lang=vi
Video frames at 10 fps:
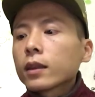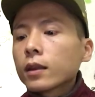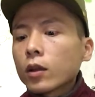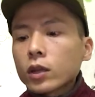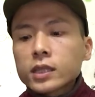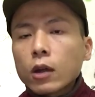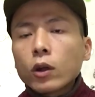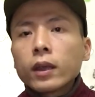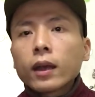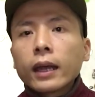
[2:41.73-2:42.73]
nó, nó sẽ có
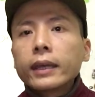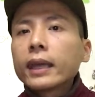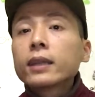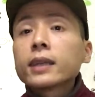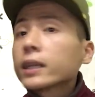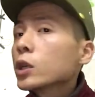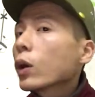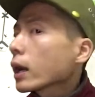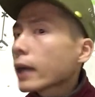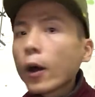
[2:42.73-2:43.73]
những cái ý kiến trái chiều
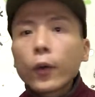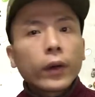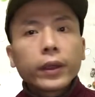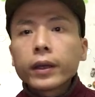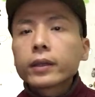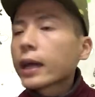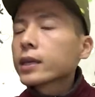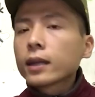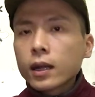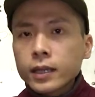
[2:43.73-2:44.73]
khác nhau có những cái trái
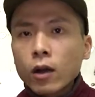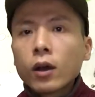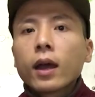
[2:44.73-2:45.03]
chiều khác nhau